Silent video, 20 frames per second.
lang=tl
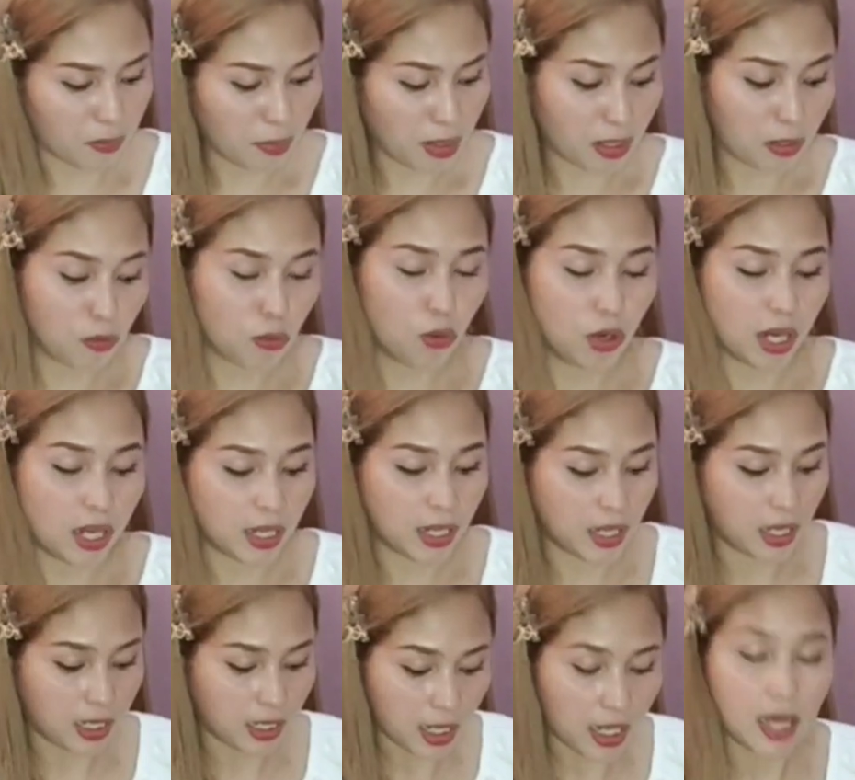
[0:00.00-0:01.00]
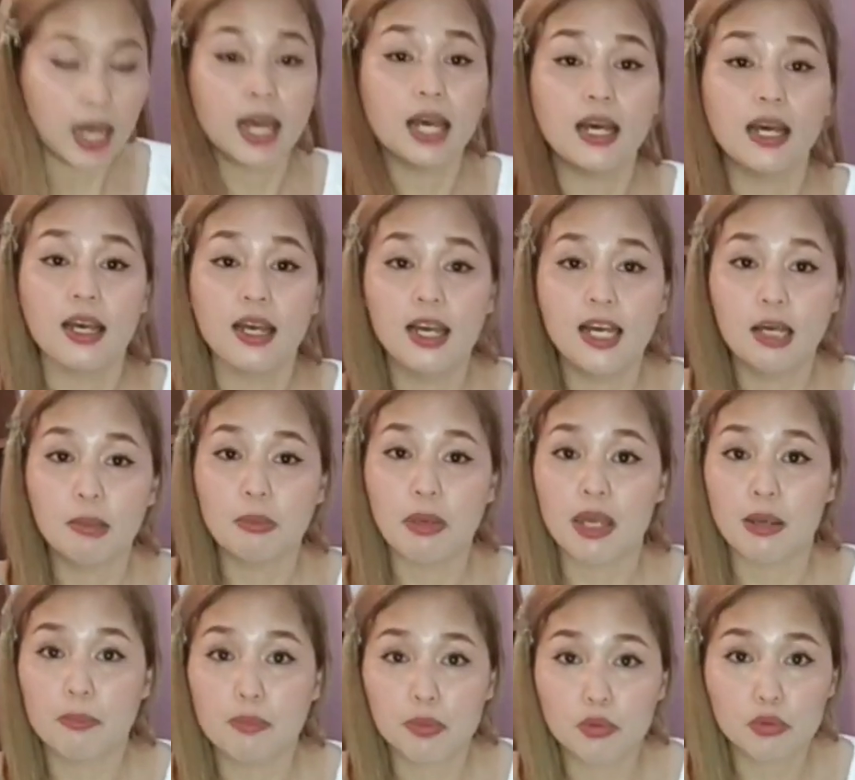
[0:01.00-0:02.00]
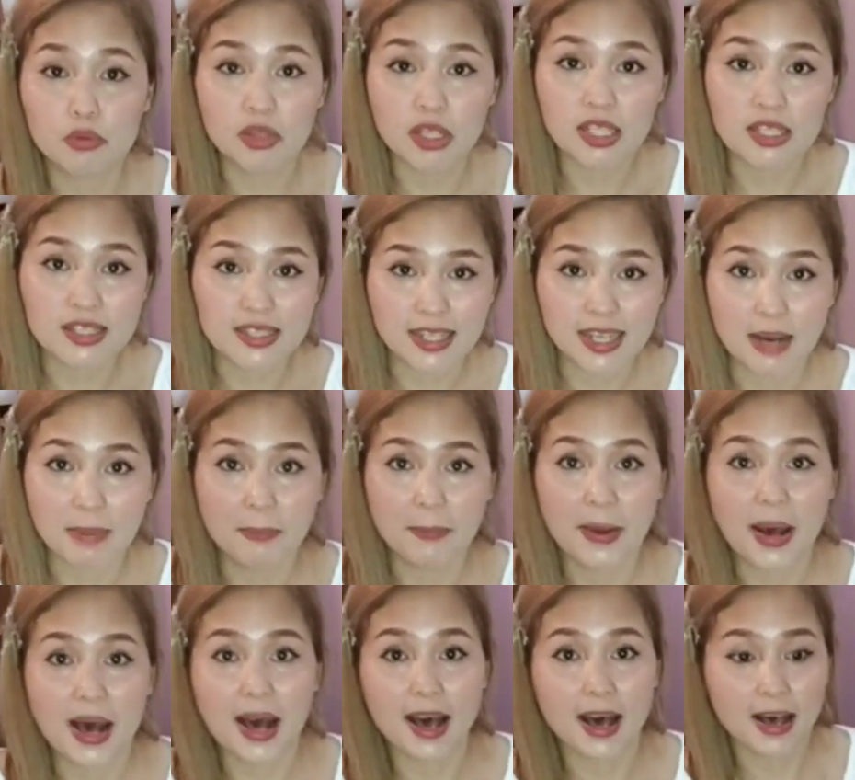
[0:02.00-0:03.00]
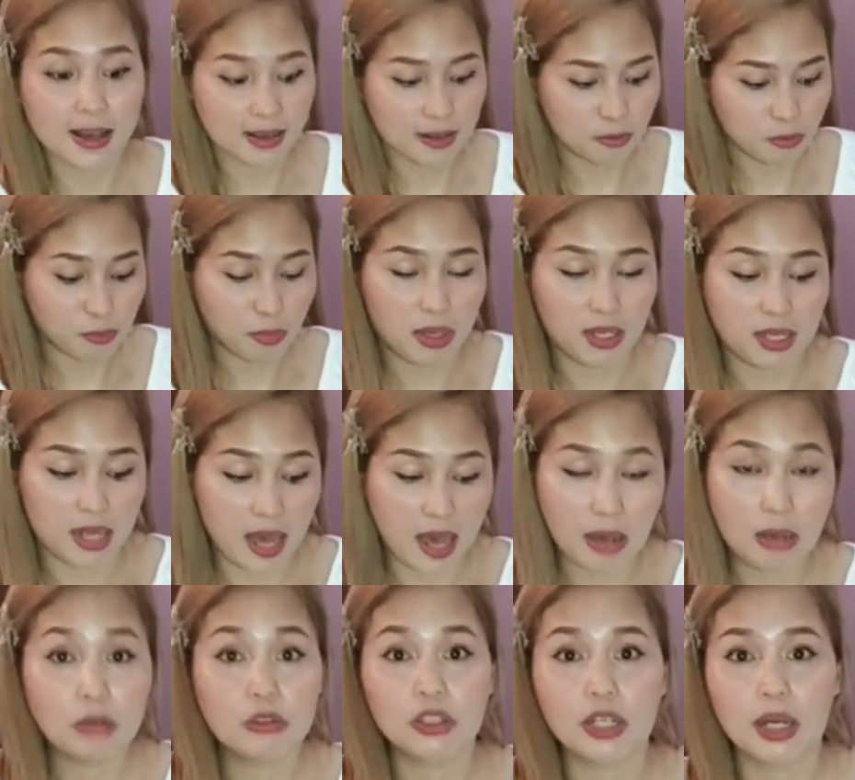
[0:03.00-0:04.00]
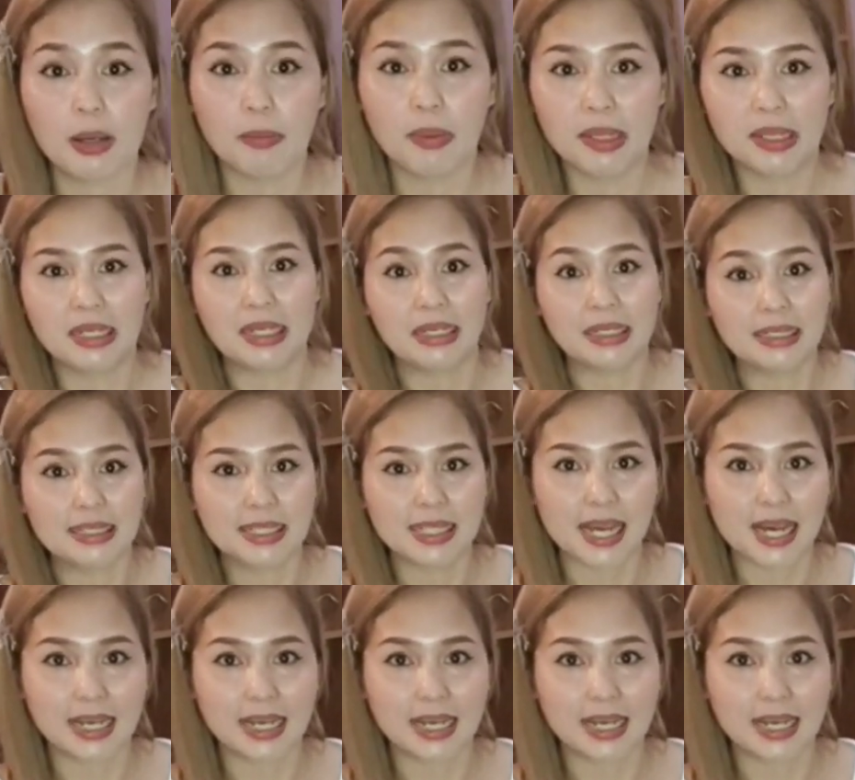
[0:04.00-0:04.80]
May gulay ka na, may prutas ka pa, may dahon ka pa ng isa. So